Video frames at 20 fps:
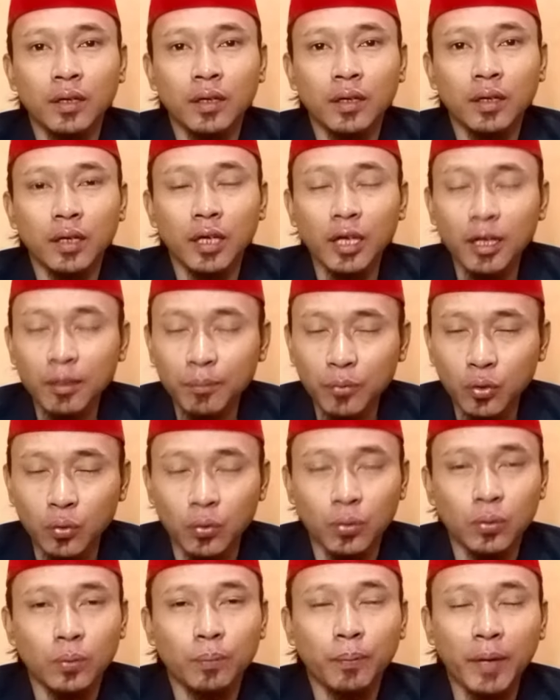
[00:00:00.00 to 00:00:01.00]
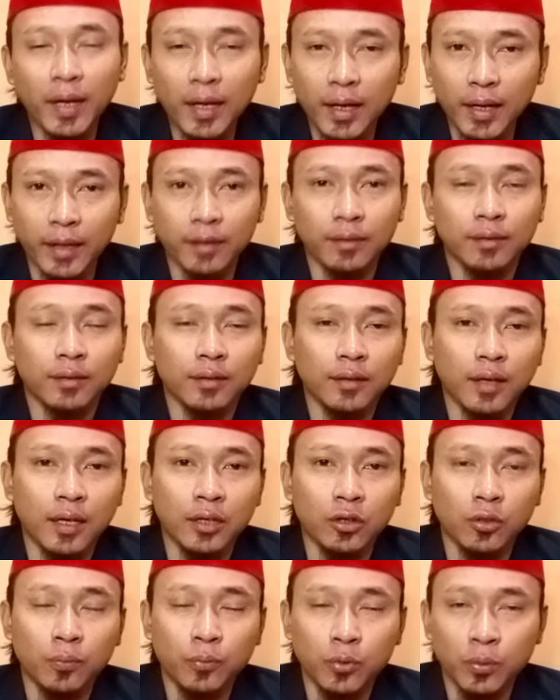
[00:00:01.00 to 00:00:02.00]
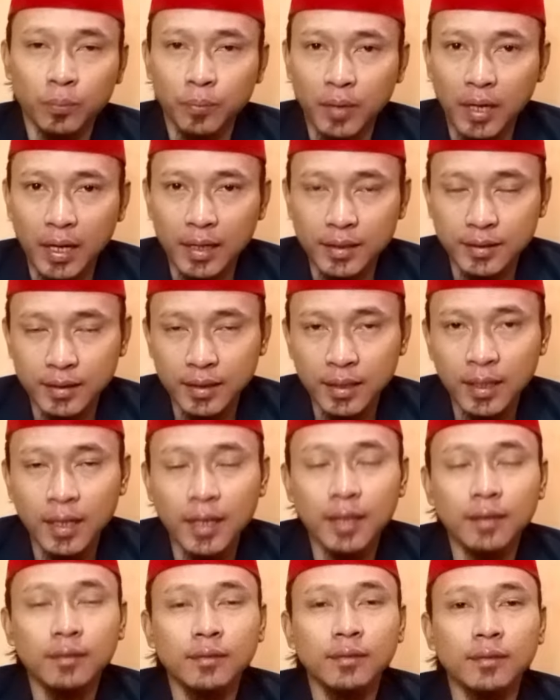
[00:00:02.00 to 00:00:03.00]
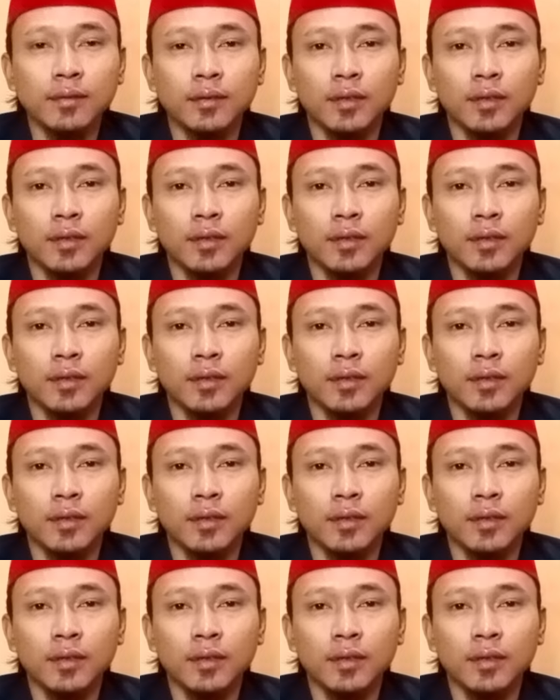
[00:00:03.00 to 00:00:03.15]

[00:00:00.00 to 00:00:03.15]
ilmu pelet ataupun pengasihan